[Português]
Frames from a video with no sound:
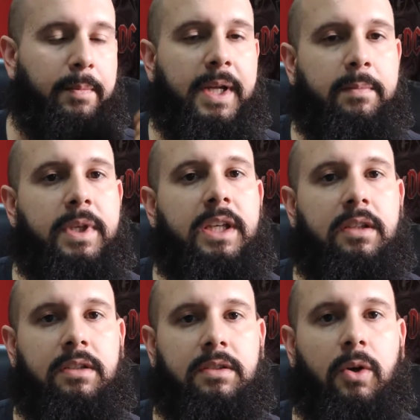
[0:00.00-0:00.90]
Para
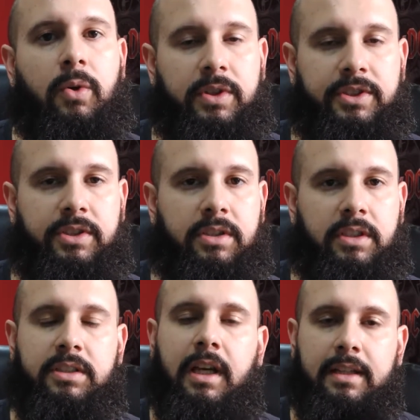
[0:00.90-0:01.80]
mim, hoje,
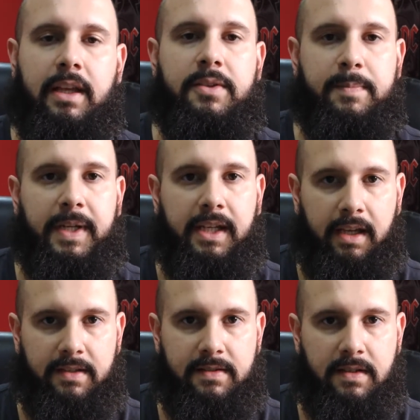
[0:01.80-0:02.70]
que já tenho
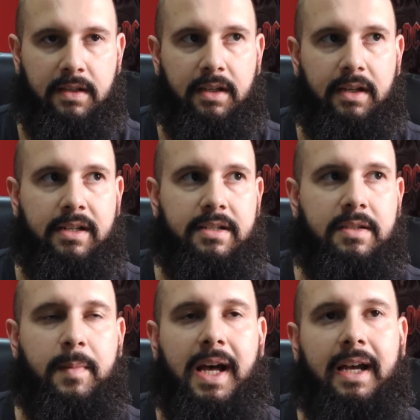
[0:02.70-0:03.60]
experiência,
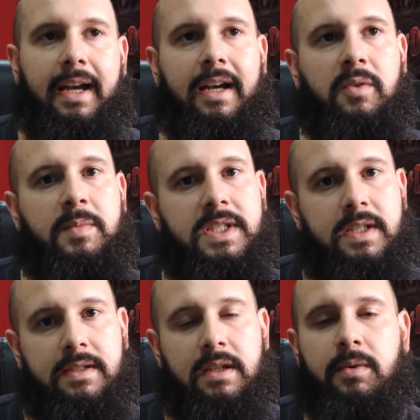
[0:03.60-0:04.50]
desmarcar uma
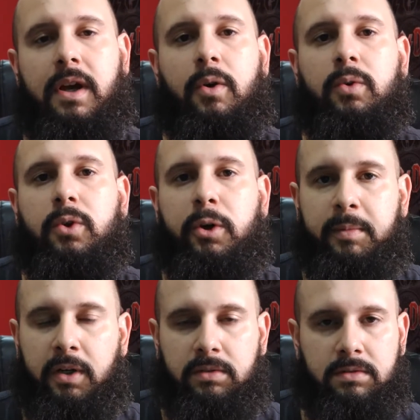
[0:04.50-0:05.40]
sessão é algo
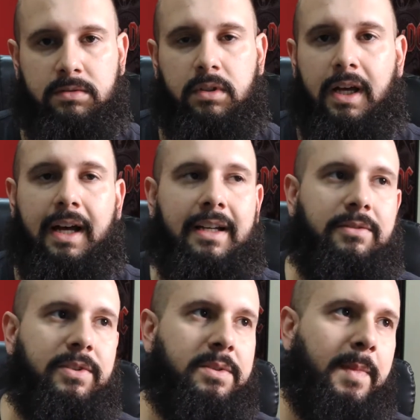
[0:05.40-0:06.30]
normal ah, eu
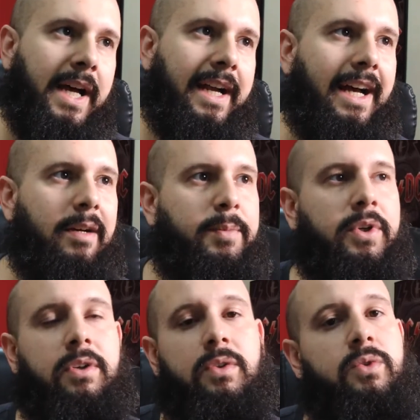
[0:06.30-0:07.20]
vou desmarcar
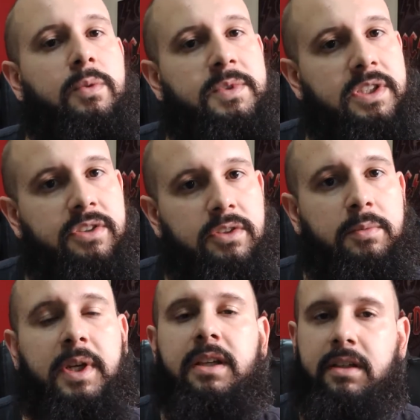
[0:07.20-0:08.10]
porque eu não estou me sentindo
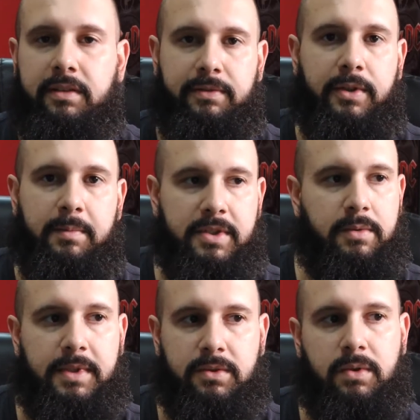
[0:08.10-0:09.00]
bem, que foi mais ou
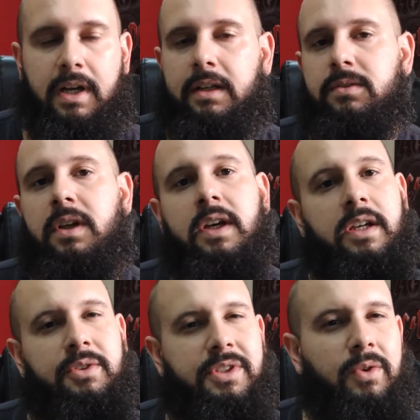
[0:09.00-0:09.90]
menos o caso.
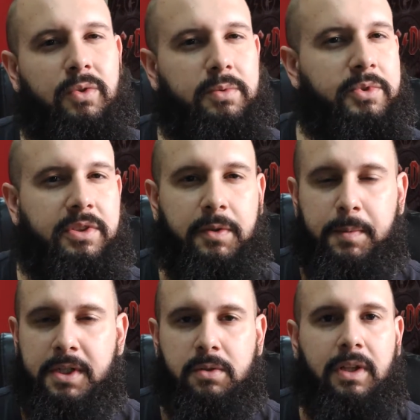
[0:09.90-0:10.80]
Eu tinha alguns motivos
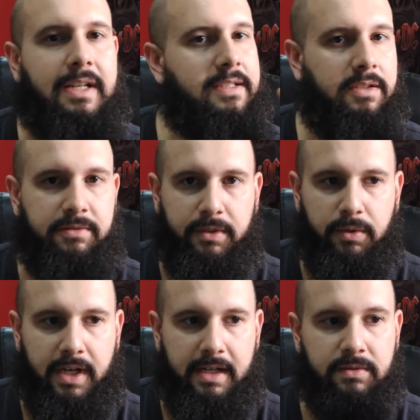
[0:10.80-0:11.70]
particulares que não vêm ao
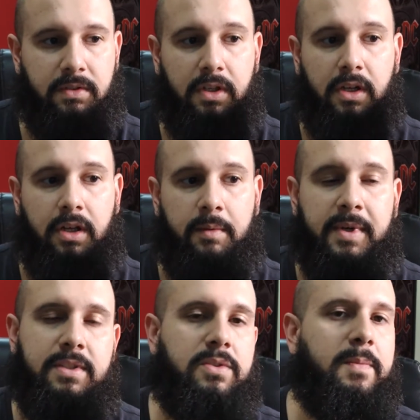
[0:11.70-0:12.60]
caso,
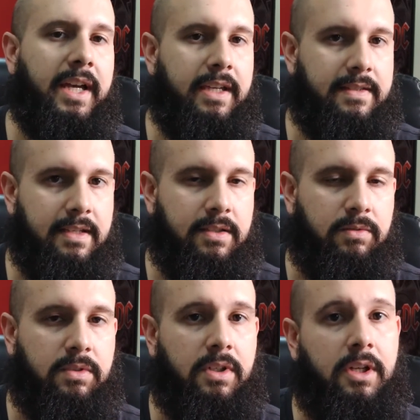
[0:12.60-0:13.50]
mas eu desmarquei a
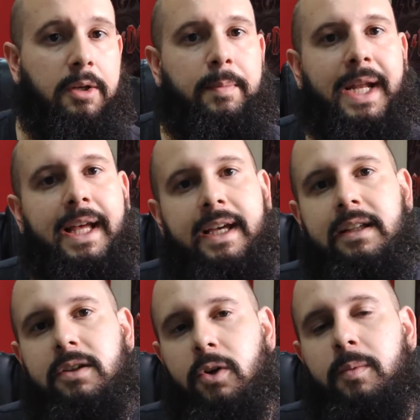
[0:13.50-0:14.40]
sessão. Para
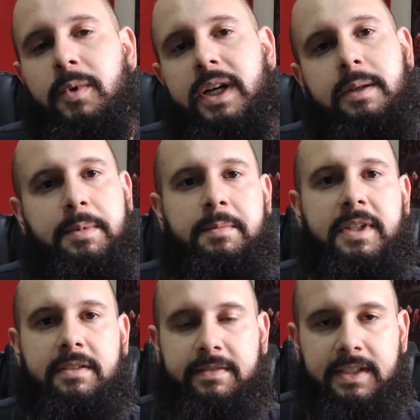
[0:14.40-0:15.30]
ela, como era a
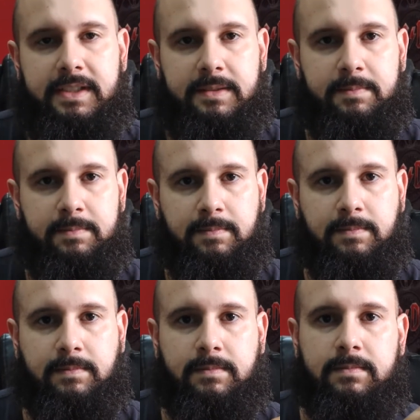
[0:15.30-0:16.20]
primeira vez,
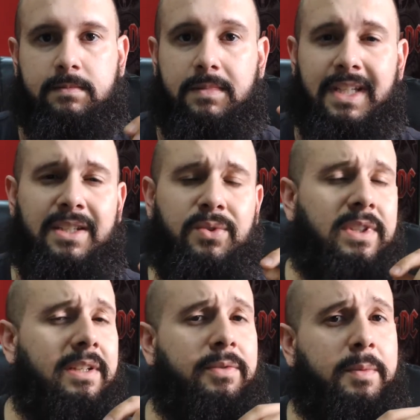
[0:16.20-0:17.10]
isso
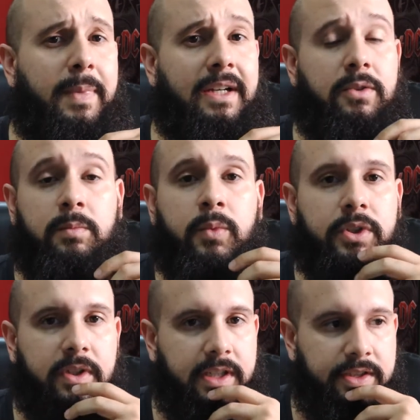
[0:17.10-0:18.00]
teve um impacto
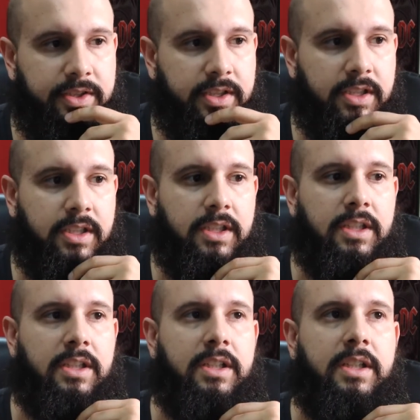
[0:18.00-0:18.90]
muito grande.
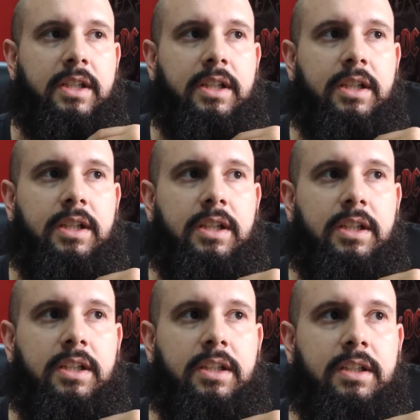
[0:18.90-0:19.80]

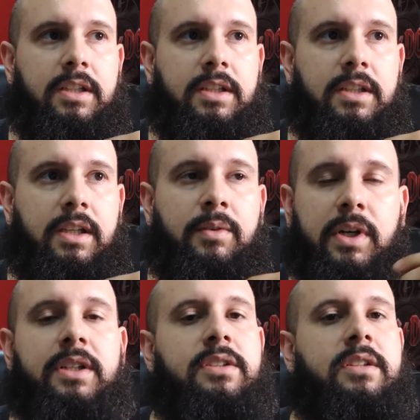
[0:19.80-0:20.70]
E eu
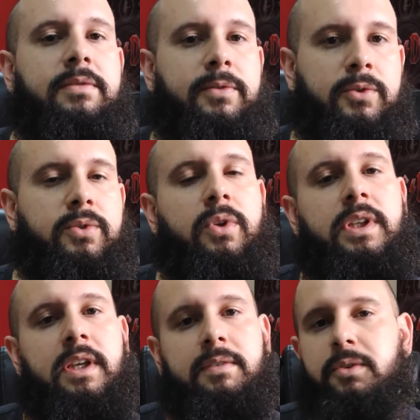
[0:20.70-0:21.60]
acredito que frustrou
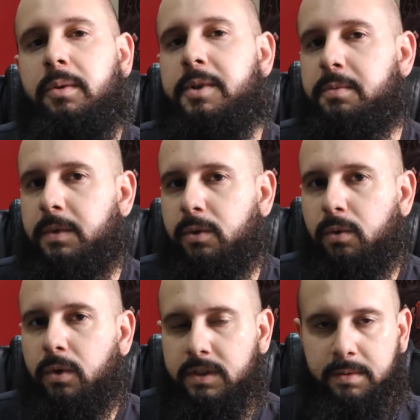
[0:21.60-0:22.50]
e eventualmente
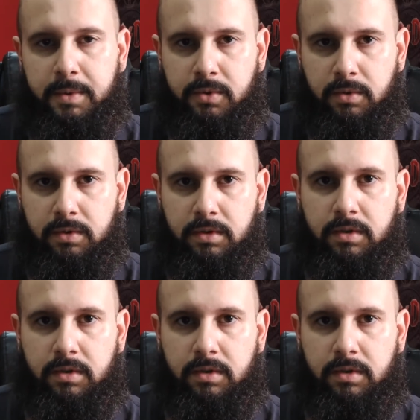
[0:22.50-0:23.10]
magoou essa pessoa.